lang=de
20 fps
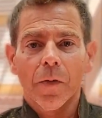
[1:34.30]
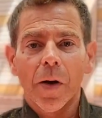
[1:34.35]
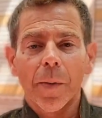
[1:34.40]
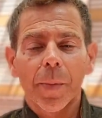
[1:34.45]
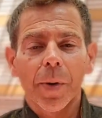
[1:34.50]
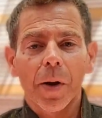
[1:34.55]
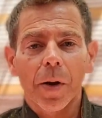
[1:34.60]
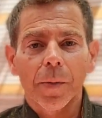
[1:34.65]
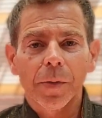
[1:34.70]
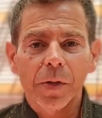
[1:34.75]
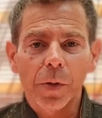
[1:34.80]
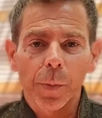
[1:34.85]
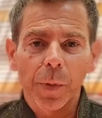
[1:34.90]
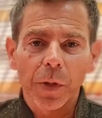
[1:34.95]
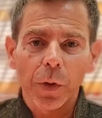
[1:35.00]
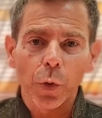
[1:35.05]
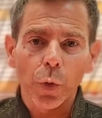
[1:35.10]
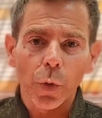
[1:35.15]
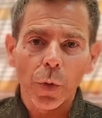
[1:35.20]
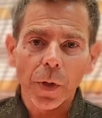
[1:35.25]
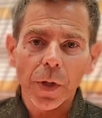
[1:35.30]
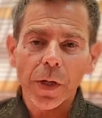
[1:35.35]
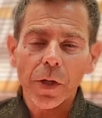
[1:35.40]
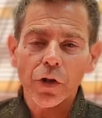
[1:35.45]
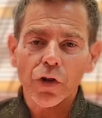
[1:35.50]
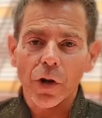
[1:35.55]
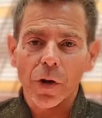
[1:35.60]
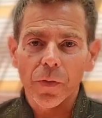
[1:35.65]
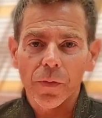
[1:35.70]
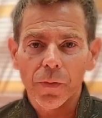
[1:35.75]
Wenn man an so einem
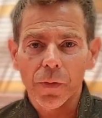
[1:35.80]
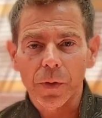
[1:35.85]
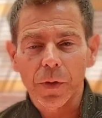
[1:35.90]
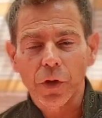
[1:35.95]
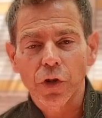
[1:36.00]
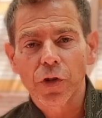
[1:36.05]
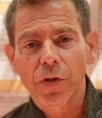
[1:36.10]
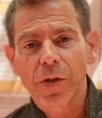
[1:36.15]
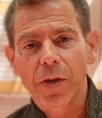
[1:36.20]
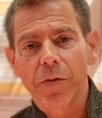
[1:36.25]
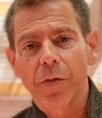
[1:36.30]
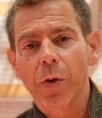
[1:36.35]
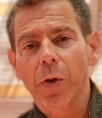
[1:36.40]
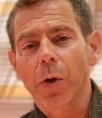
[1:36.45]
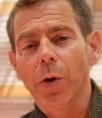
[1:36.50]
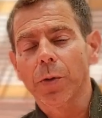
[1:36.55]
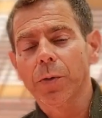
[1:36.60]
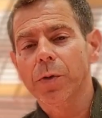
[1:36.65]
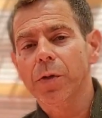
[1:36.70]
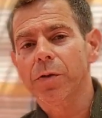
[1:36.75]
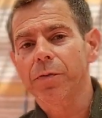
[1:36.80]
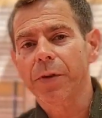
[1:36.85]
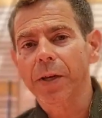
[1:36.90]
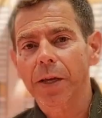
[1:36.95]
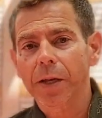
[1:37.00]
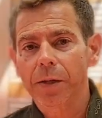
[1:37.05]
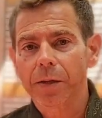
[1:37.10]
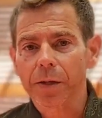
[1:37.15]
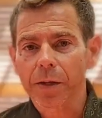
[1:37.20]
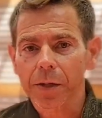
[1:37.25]
Turnier arbeitet, ist es einfach ganz
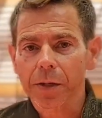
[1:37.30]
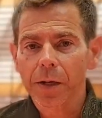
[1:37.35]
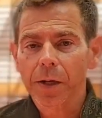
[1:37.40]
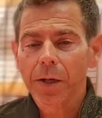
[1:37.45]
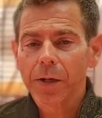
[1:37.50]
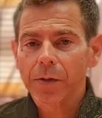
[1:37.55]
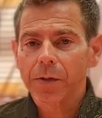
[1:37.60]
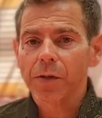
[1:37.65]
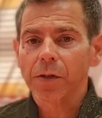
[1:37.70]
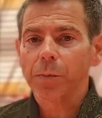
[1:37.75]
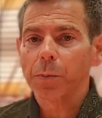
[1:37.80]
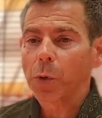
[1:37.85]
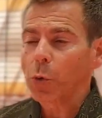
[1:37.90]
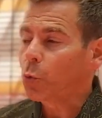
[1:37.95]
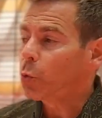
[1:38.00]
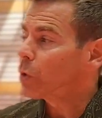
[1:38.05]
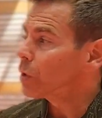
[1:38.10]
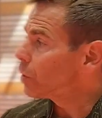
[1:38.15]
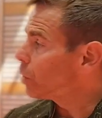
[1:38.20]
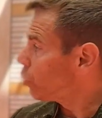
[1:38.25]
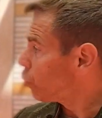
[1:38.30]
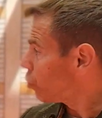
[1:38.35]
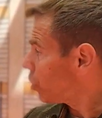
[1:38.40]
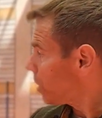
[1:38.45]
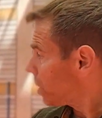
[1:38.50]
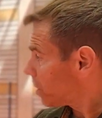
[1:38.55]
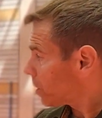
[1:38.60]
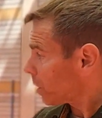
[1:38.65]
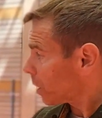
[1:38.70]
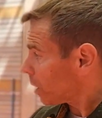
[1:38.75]
wichtig, dass man gute
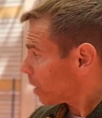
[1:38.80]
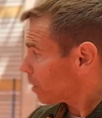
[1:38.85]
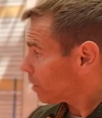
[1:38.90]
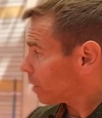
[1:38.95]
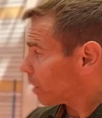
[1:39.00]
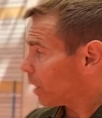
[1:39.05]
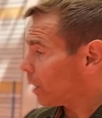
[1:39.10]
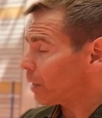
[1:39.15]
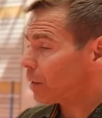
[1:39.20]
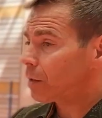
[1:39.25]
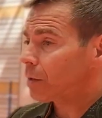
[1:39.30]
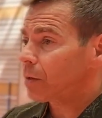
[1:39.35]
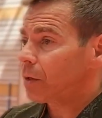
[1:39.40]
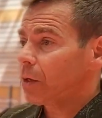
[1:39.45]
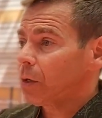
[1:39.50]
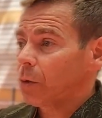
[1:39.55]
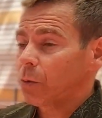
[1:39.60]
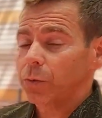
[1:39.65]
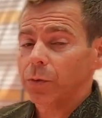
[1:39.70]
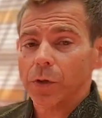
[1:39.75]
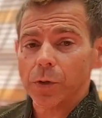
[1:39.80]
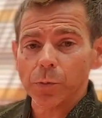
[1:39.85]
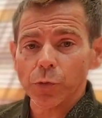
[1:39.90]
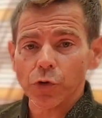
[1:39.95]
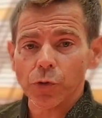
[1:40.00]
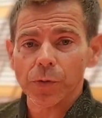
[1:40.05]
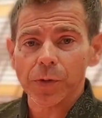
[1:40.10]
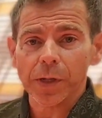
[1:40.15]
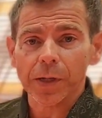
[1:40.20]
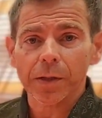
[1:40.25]
Schiedsrichter hat und dass man
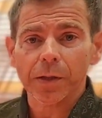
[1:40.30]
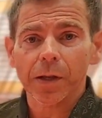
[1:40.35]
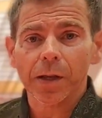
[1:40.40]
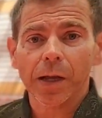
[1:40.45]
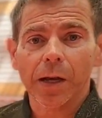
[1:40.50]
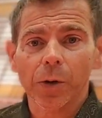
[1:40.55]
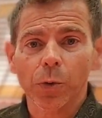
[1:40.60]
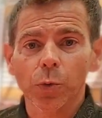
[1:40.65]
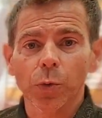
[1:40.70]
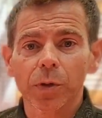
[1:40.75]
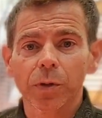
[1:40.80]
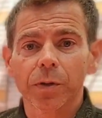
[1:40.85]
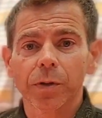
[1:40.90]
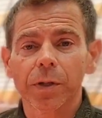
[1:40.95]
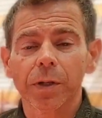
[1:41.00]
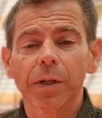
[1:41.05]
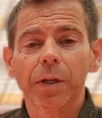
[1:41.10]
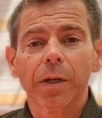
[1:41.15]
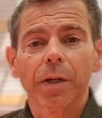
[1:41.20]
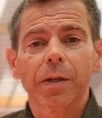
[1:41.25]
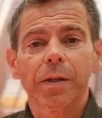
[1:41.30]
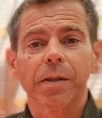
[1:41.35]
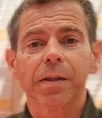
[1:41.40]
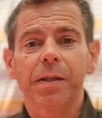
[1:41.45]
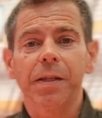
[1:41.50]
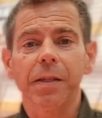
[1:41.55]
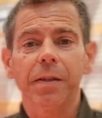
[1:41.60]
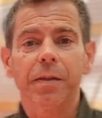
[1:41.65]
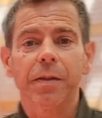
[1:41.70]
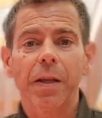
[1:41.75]
schlussendlich auch gute
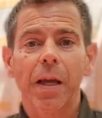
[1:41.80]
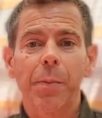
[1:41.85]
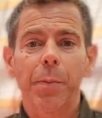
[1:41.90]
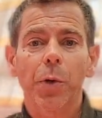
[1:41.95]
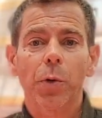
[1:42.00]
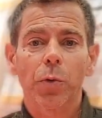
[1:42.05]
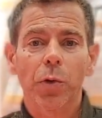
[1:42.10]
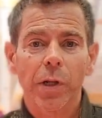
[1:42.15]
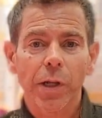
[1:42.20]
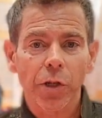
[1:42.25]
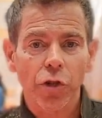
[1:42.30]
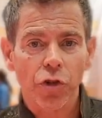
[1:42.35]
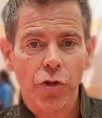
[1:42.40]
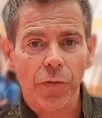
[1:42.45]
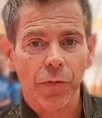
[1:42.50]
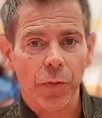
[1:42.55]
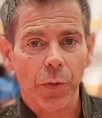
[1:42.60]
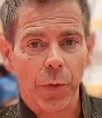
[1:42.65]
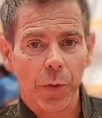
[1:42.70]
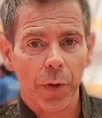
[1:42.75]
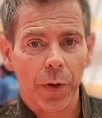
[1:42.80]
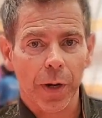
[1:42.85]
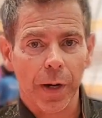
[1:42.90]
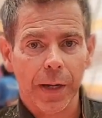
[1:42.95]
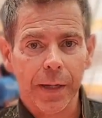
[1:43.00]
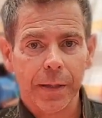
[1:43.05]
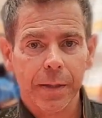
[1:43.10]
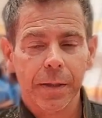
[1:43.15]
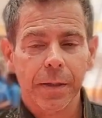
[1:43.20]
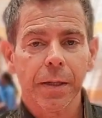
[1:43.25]
Zeitnehmer und
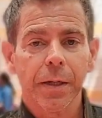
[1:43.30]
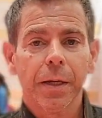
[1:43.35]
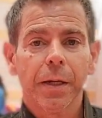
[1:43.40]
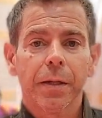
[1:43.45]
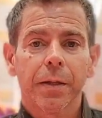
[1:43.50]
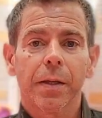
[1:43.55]
Listenführer hat.